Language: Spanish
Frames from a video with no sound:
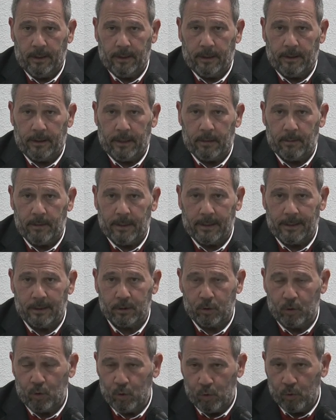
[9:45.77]
en Nerva, que
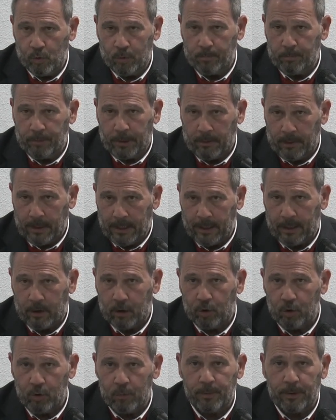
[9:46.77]
es un
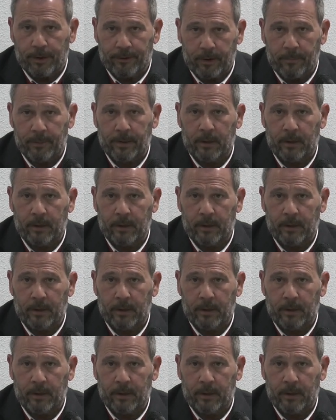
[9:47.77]
privilegio y un placer